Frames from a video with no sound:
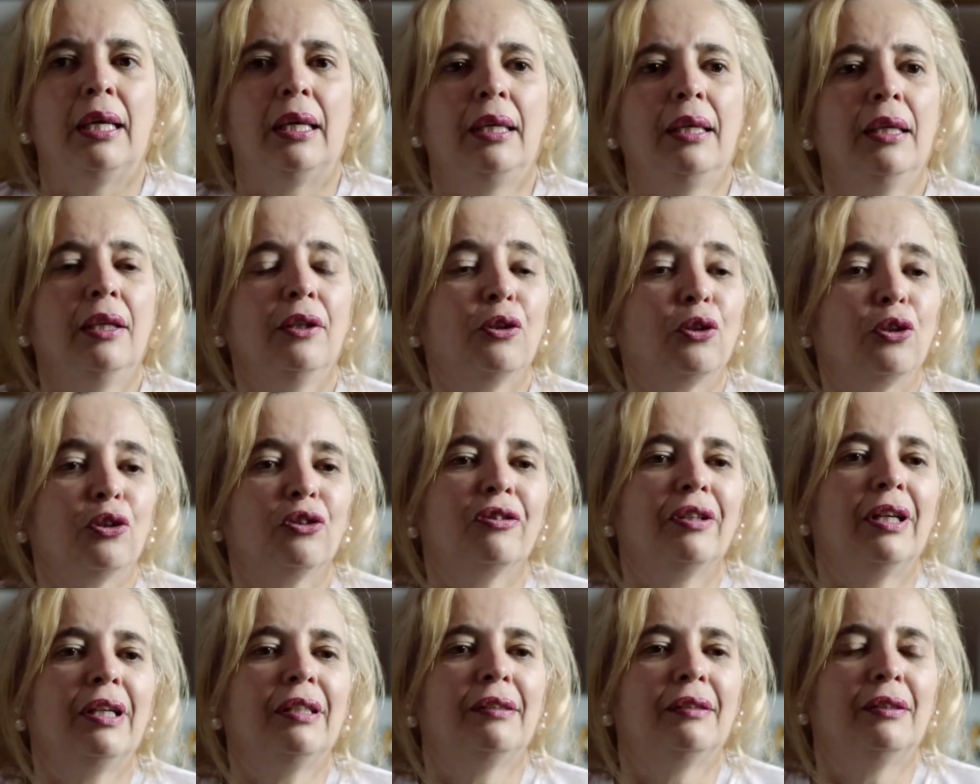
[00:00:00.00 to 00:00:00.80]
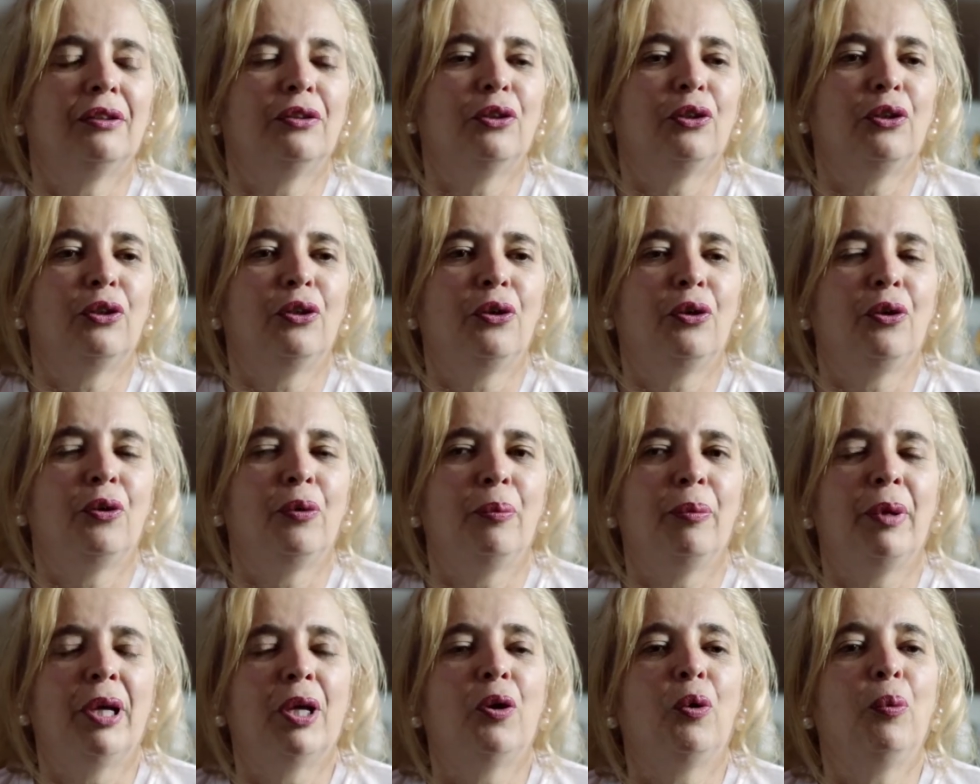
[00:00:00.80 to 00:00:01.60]
y entonces
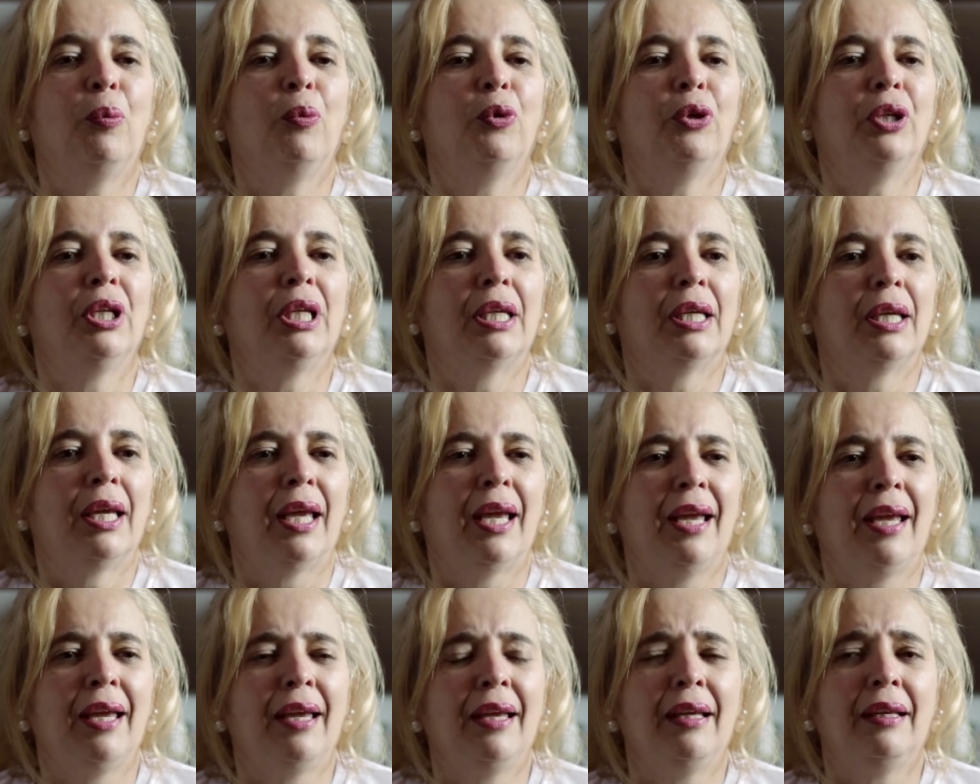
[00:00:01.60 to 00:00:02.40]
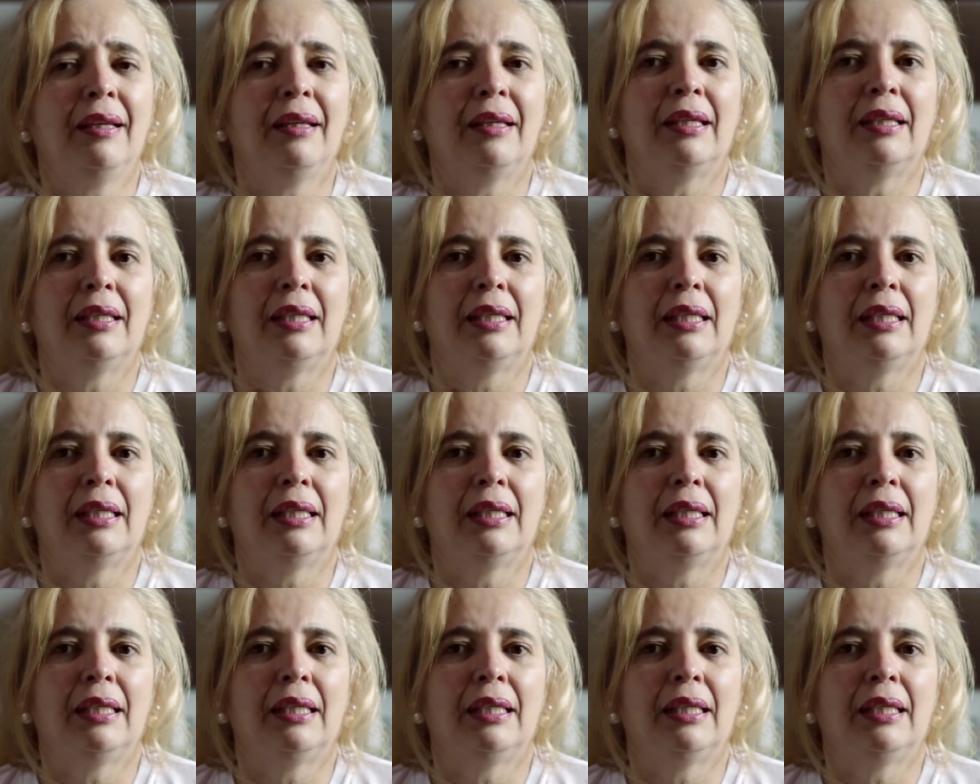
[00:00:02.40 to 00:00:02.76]
yo me comuniqué